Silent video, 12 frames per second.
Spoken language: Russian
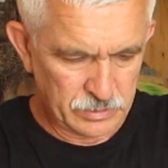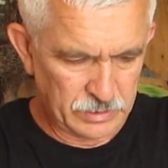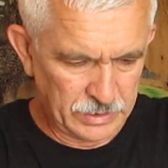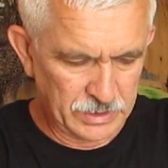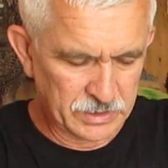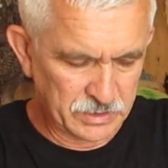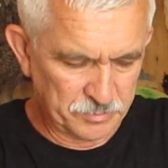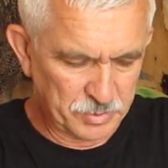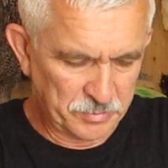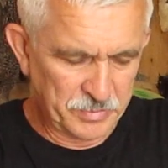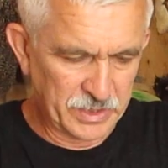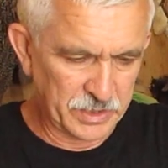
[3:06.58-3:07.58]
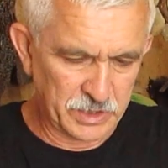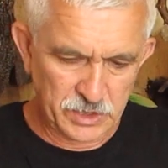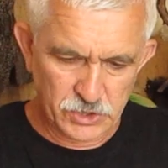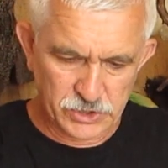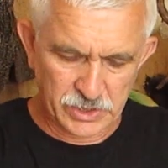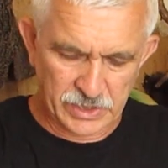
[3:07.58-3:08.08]
это, например,
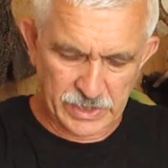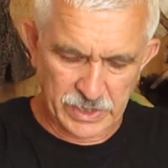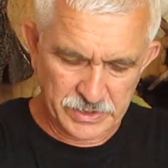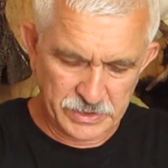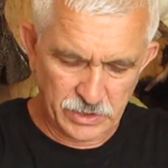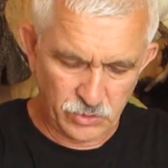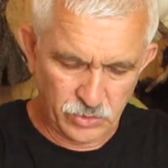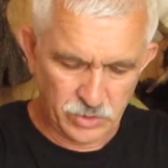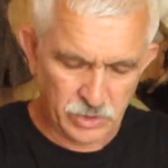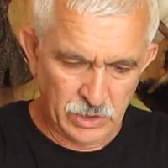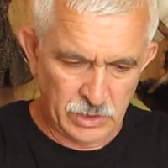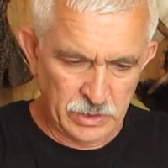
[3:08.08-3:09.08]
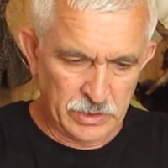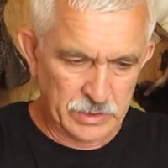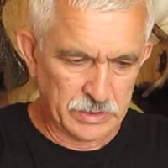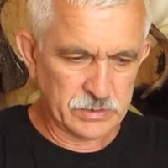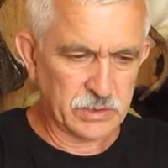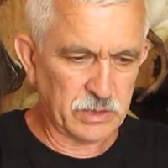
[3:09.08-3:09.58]
хищника я делаю –
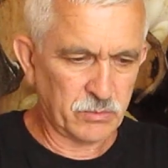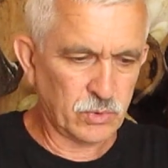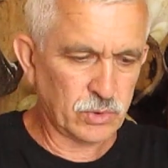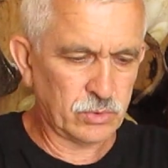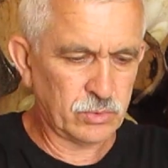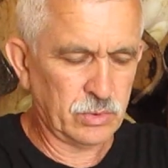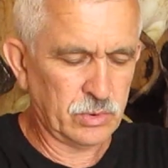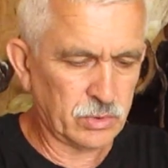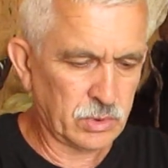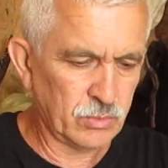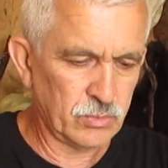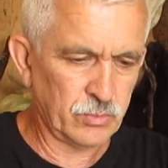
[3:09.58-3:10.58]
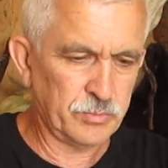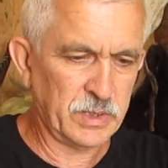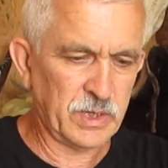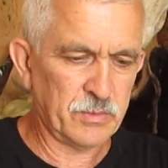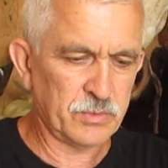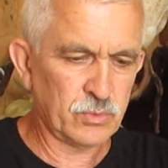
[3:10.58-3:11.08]
из-за того, что ну, у
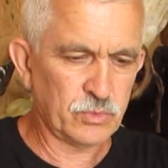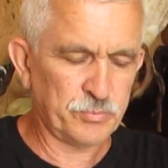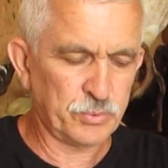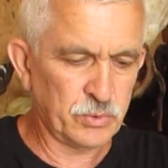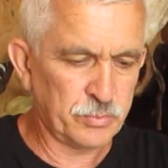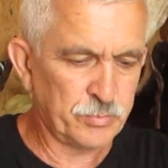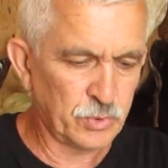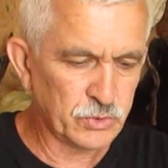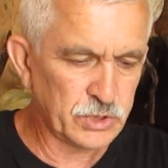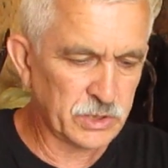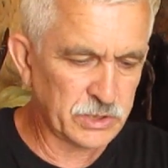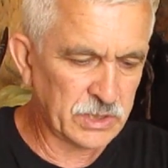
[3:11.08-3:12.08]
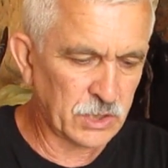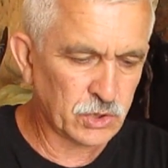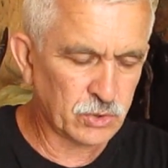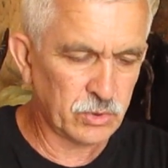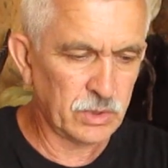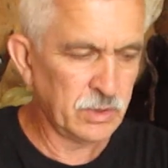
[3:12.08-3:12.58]
меня тут получилось так,
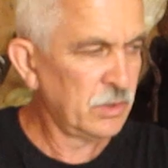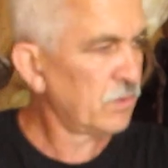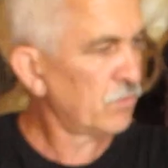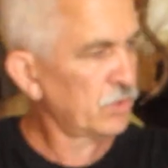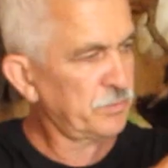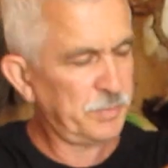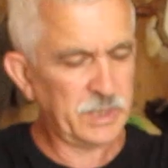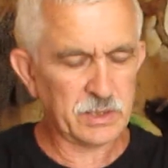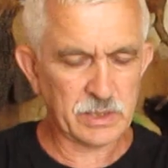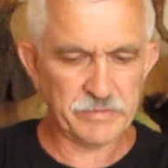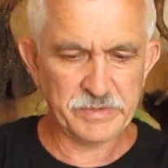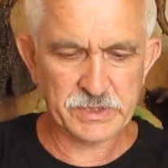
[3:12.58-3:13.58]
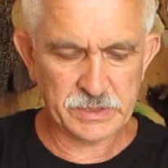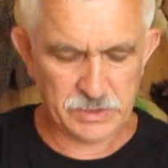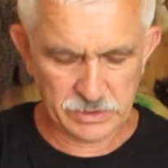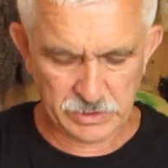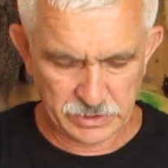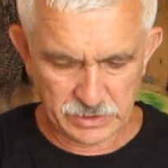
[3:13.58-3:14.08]
что вот белка
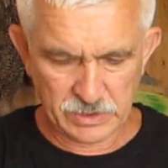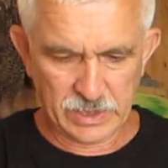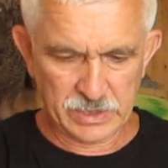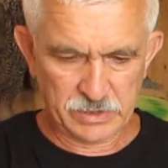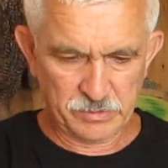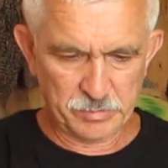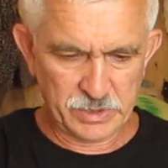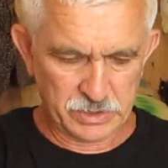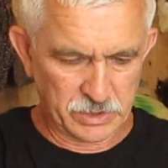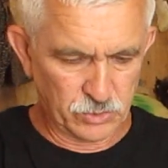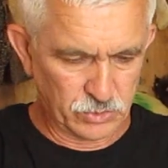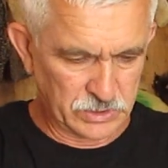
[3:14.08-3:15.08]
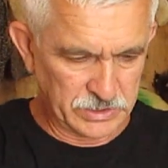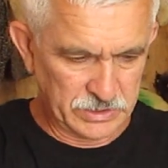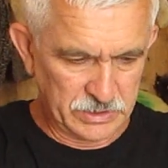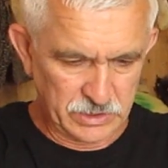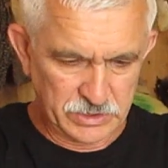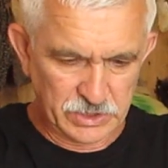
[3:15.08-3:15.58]
висит, и для этой белки нужно
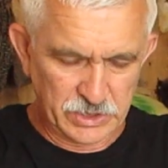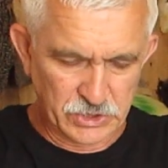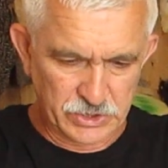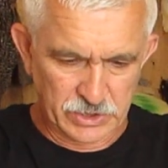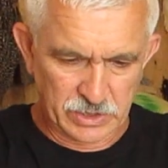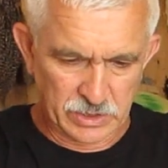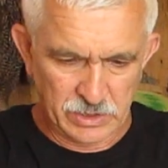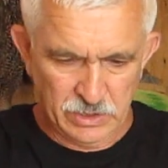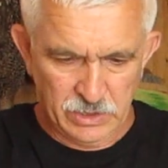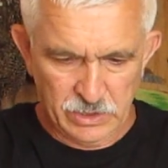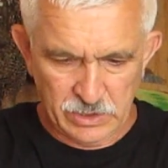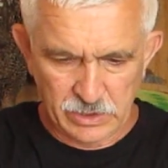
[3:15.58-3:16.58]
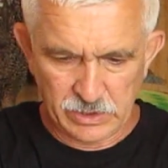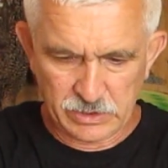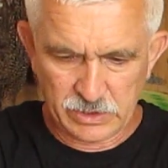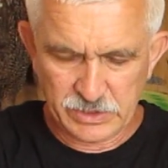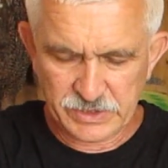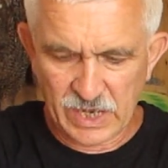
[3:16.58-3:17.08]
сделать хищника.
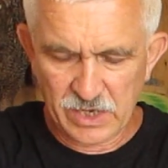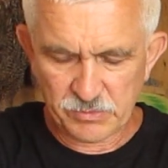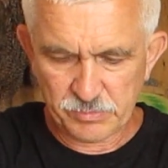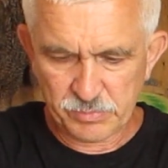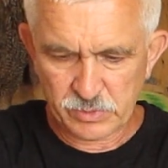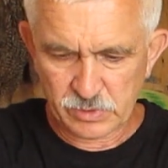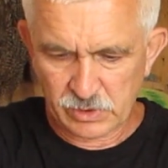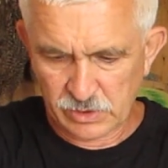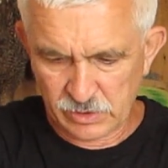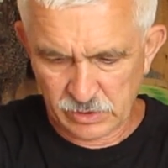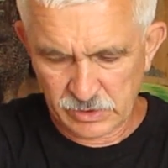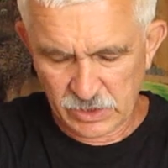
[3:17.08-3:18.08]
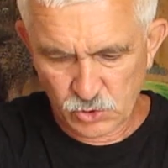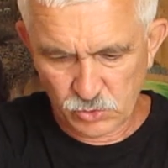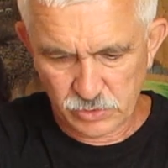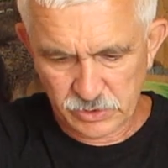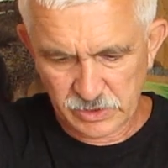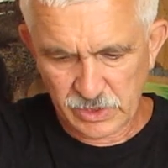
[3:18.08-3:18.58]
Это хозяин э,
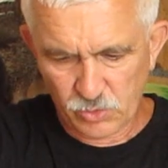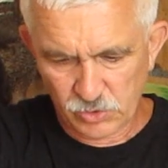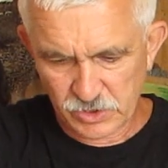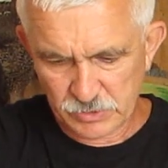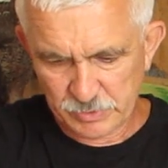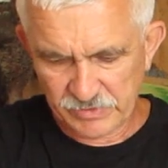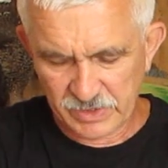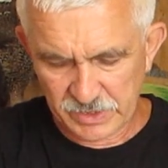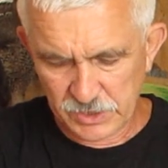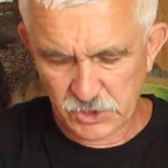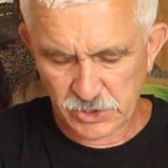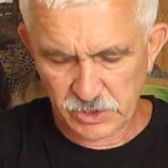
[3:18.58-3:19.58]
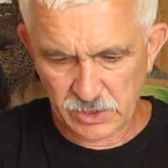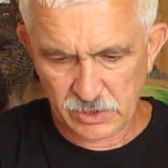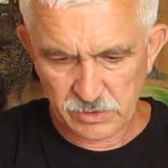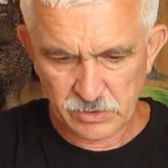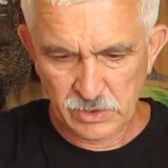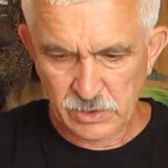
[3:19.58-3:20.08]
нашел на дороге сперва хищника,